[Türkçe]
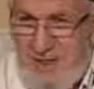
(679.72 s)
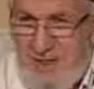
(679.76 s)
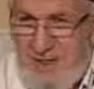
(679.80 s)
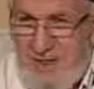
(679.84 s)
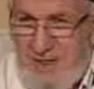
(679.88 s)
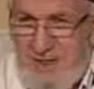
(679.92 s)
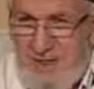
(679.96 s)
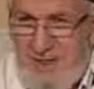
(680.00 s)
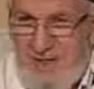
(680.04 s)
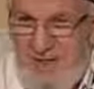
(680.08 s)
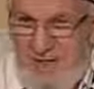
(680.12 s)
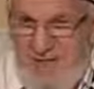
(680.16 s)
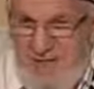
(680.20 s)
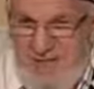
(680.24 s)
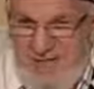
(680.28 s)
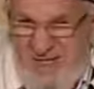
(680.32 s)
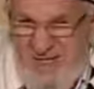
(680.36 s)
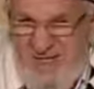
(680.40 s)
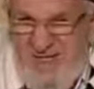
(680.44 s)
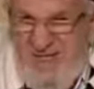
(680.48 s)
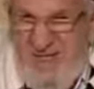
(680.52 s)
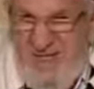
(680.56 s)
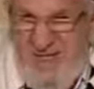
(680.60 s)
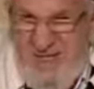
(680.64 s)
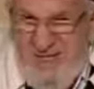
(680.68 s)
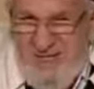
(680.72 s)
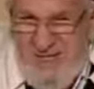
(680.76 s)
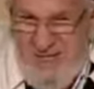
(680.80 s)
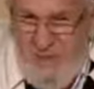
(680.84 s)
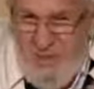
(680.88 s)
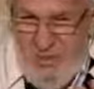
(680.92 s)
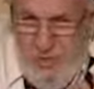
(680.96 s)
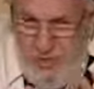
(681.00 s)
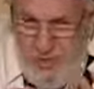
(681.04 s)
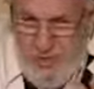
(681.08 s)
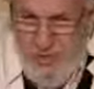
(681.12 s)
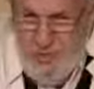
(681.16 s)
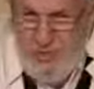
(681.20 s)
birinci derece
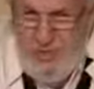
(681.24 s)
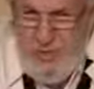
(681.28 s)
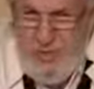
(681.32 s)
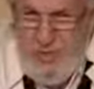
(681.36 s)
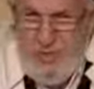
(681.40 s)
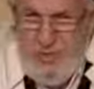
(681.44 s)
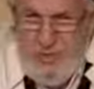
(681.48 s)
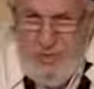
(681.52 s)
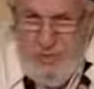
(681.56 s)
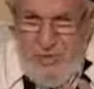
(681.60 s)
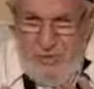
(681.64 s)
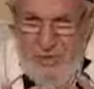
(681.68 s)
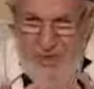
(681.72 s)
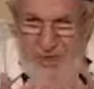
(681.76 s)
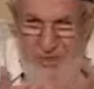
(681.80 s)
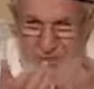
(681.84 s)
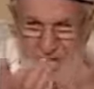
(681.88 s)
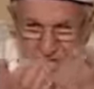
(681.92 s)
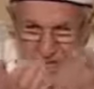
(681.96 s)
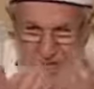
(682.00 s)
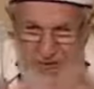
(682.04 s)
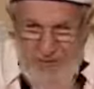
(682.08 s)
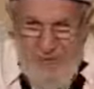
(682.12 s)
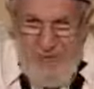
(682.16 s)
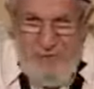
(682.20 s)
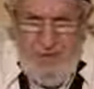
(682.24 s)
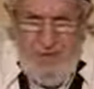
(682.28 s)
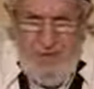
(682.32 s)
o çocuğun üzerinde hakkı